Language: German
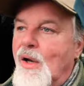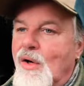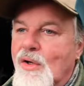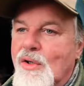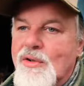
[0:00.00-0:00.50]

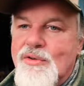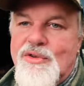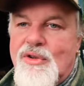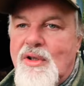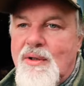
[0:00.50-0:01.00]

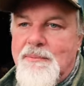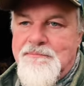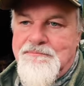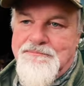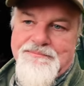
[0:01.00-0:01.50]
Und
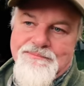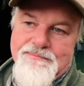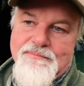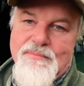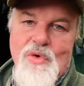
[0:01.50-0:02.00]
ähm,
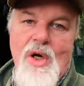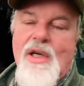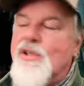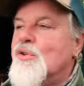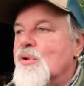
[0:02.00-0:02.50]
ja,
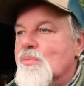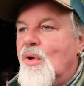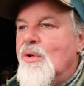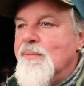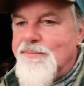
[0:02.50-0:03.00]
da hatte ich heute
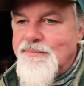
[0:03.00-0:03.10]
Morgen